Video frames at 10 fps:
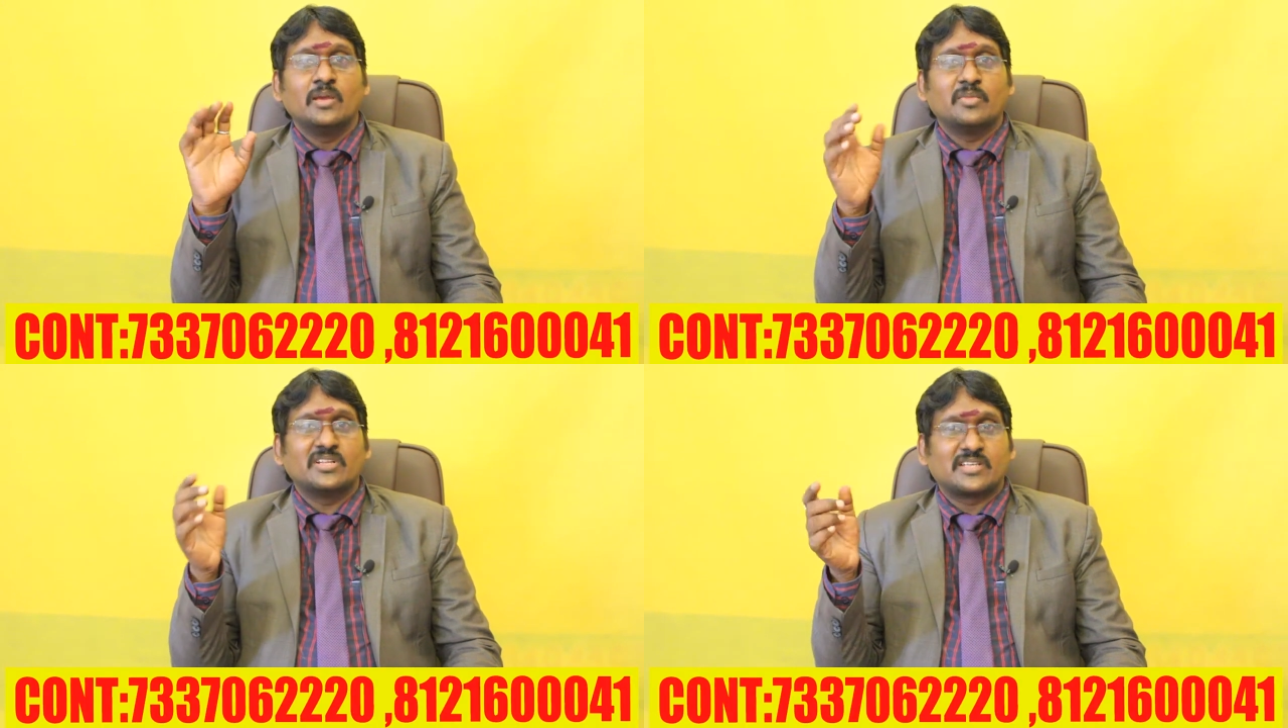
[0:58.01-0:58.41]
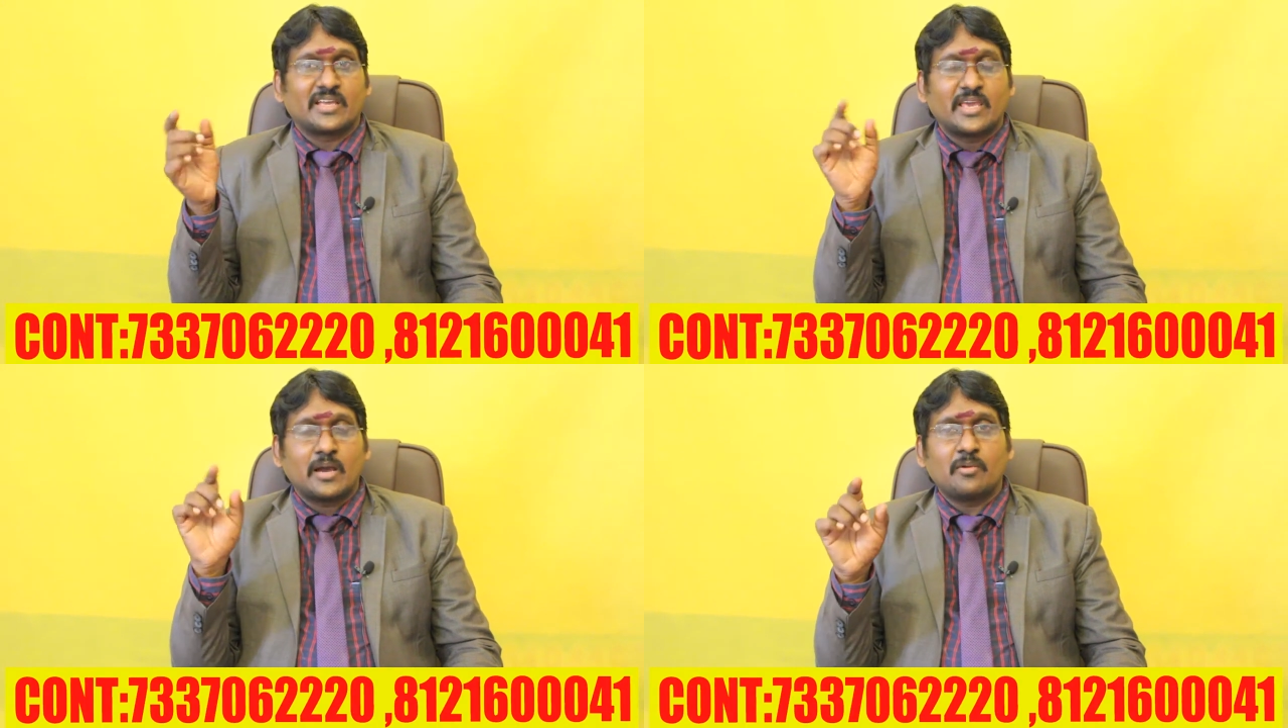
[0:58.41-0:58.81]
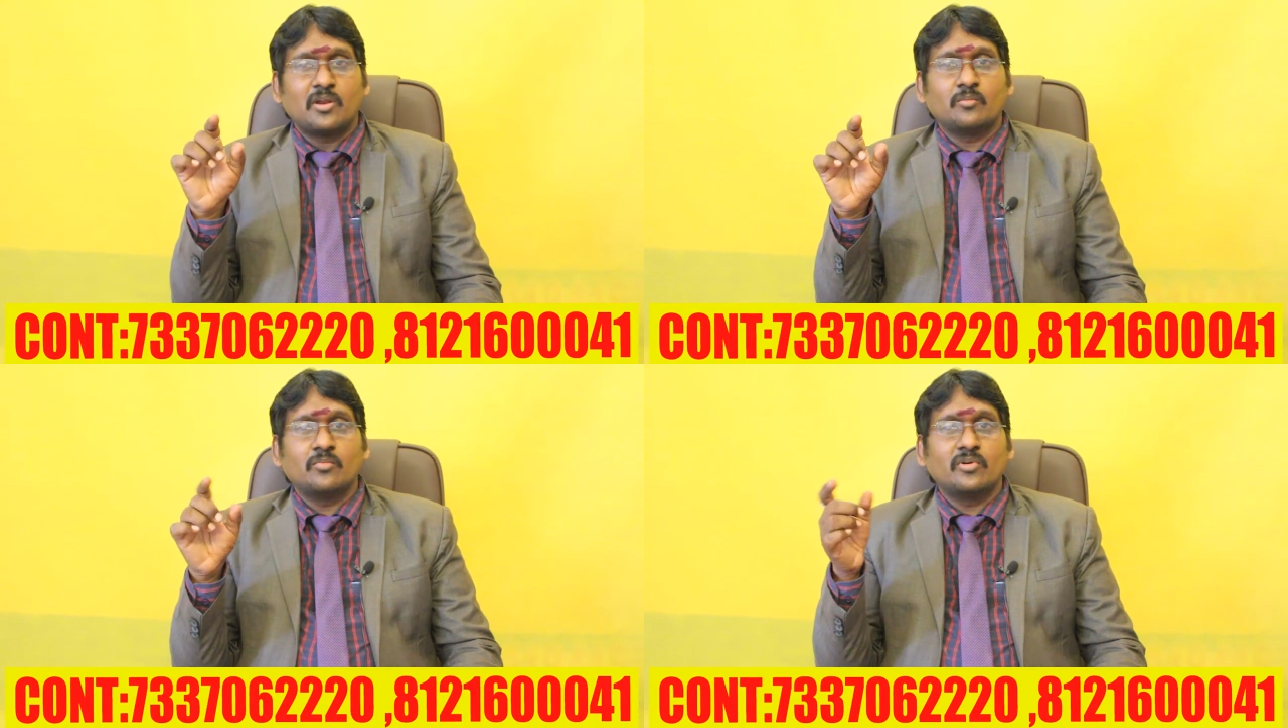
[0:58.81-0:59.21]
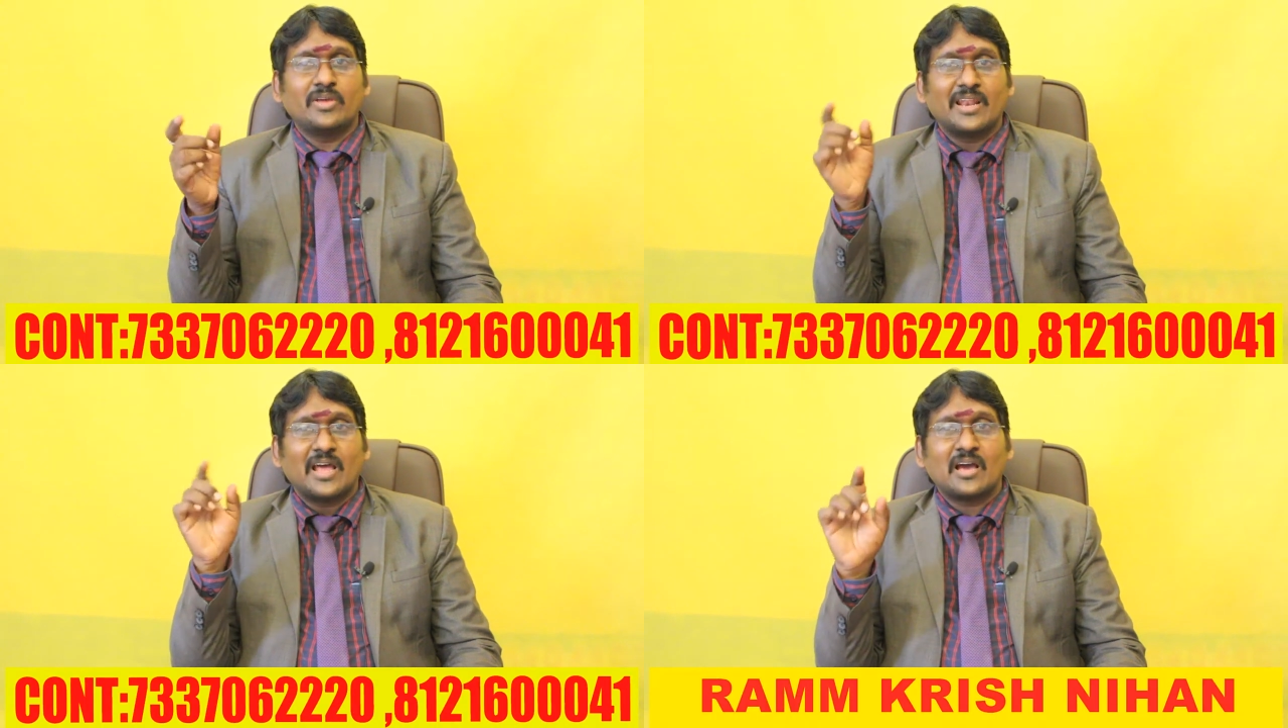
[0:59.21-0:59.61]
మరి సంఖ్యాబలం
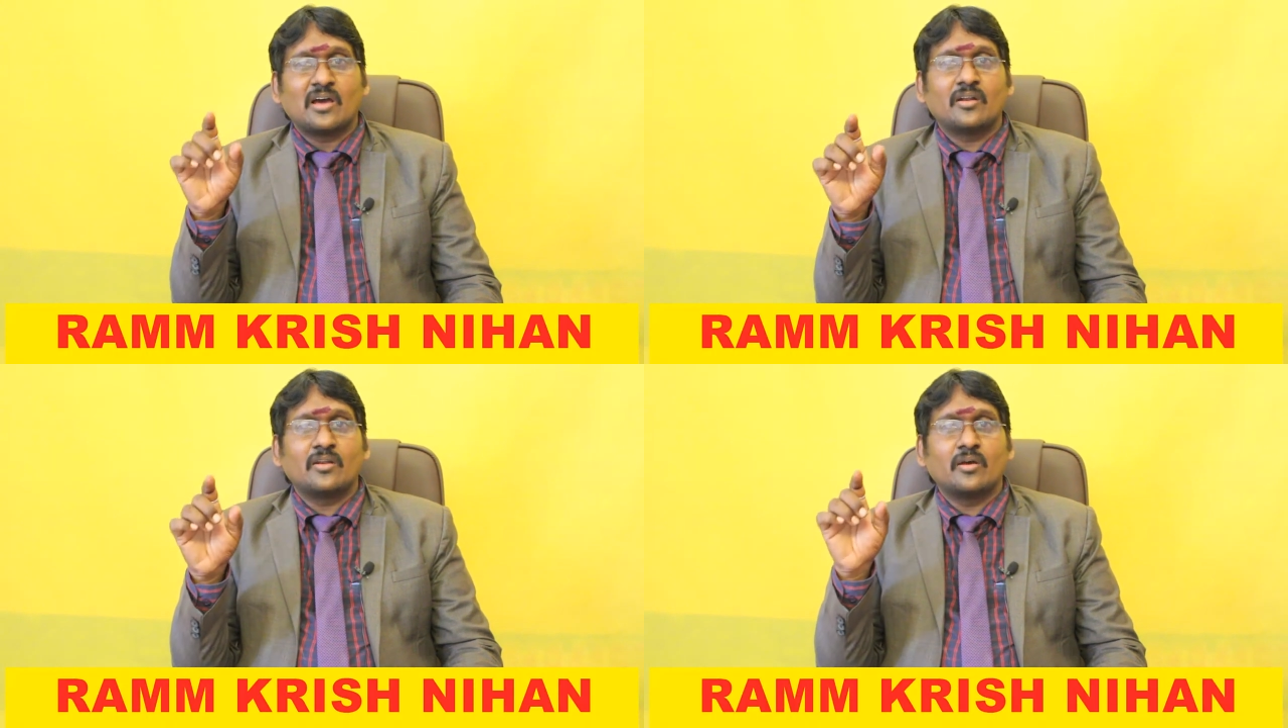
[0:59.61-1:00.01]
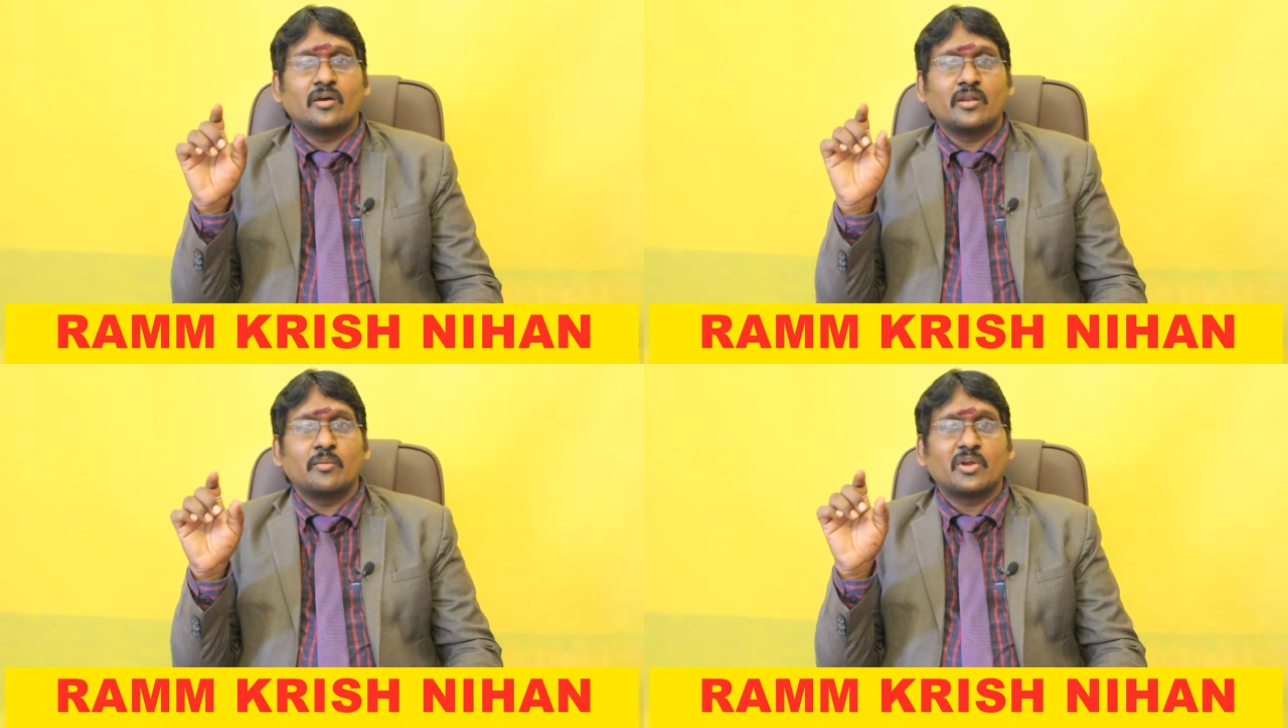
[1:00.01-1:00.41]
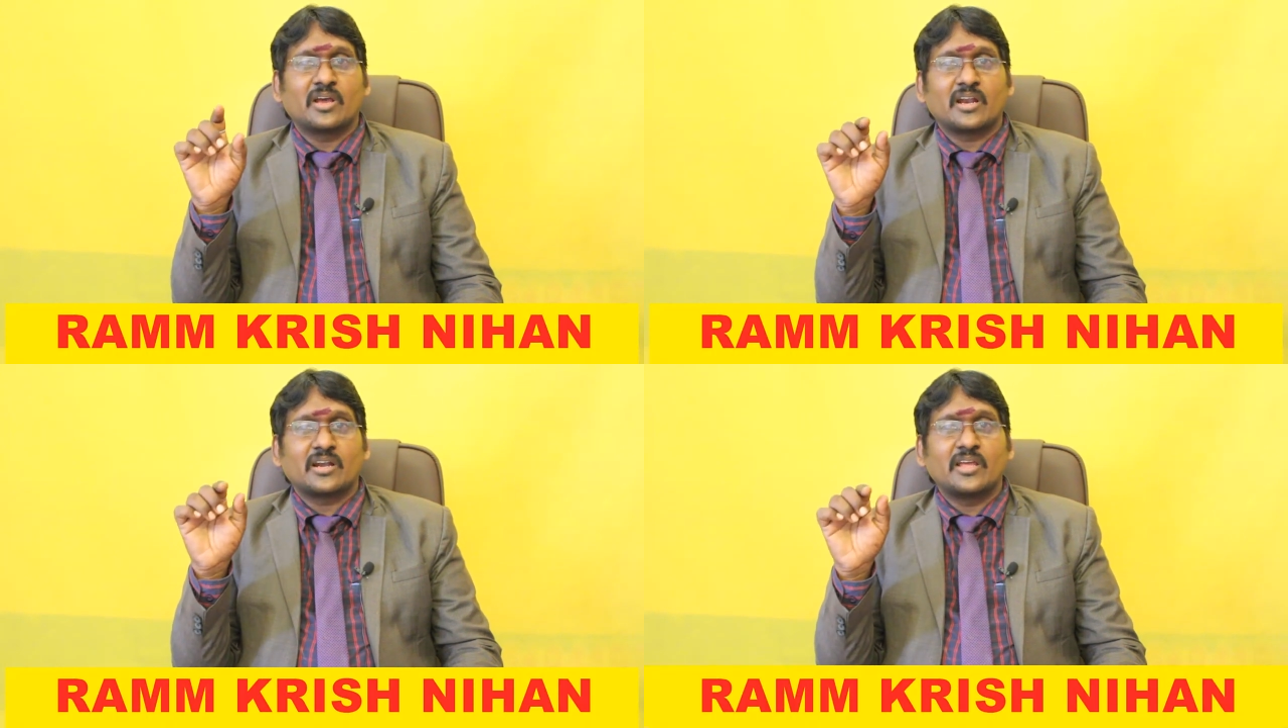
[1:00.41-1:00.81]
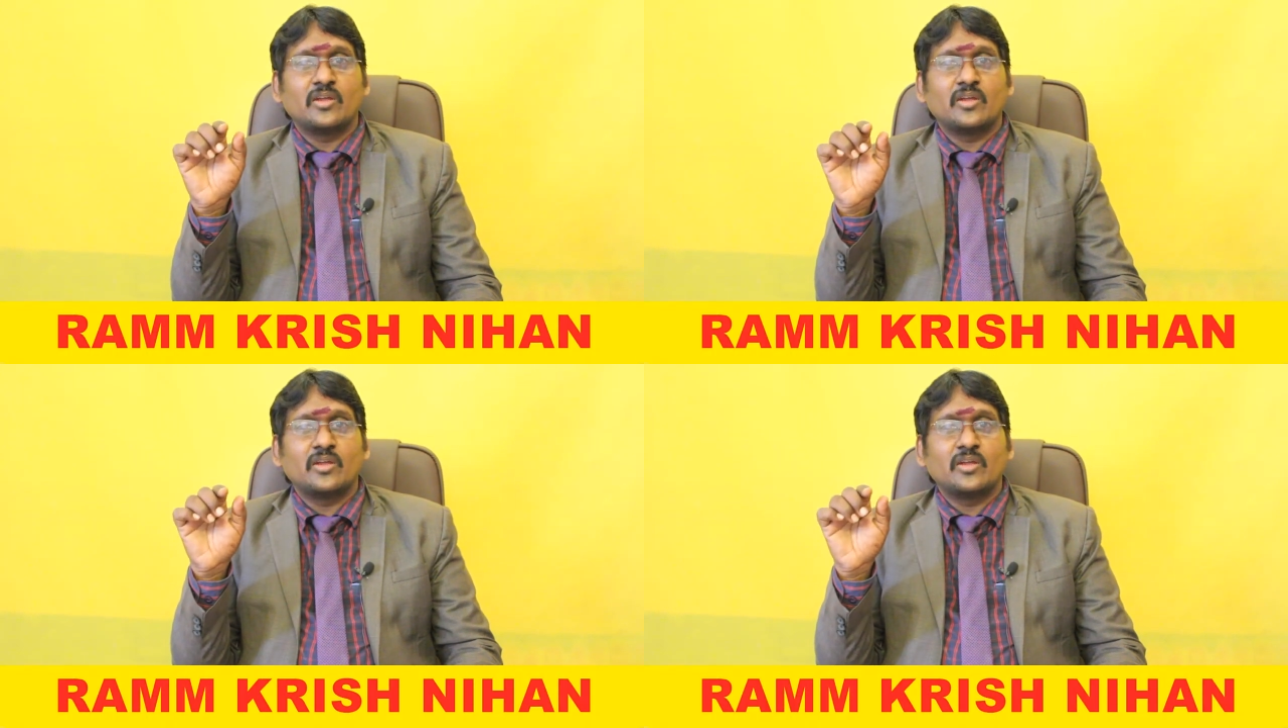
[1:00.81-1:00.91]
ఎలా నెంబర్ కరెక్ట్ అయి